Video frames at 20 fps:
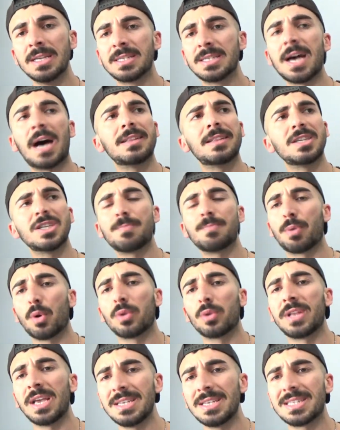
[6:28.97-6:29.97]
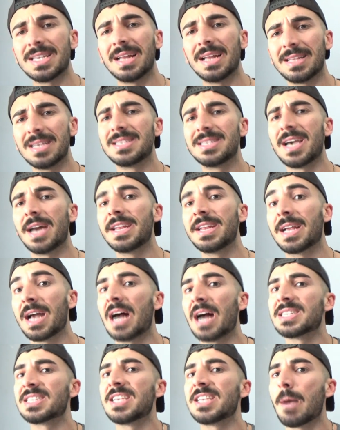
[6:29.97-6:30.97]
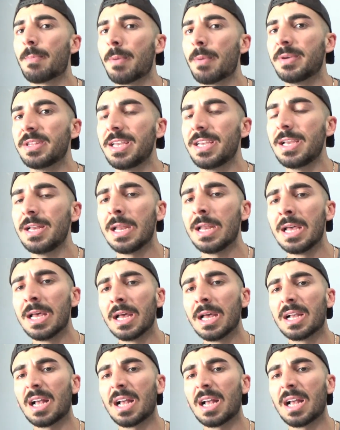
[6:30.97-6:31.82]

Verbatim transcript: sadece protein sentezi yani kas yapımı değil